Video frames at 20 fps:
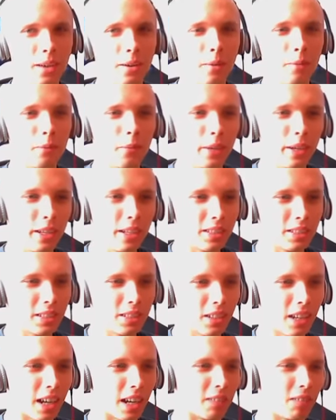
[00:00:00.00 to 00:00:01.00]
Nie mam pojęcia,
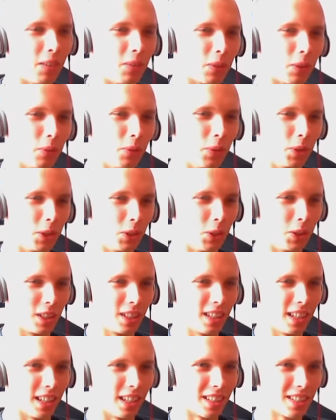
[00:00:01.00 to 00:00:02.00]
jak mam tam się
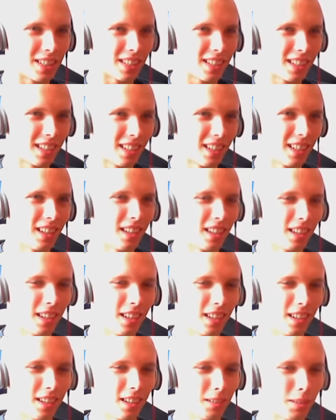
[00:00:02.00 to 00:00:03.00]
dostać.
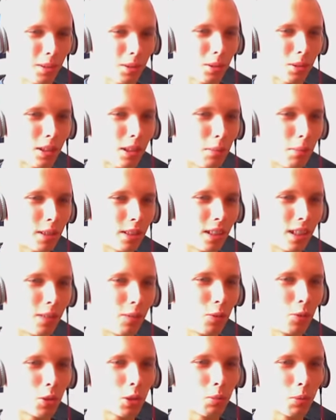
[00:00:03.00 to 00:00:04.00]
Po prostu chyba
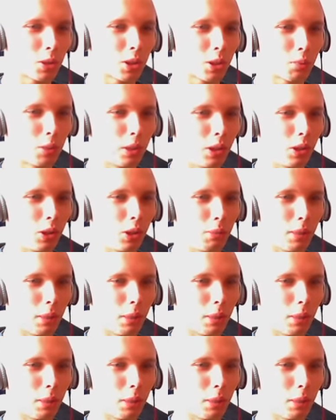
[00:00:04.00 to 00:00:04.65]
zaraz włączymy sobie inną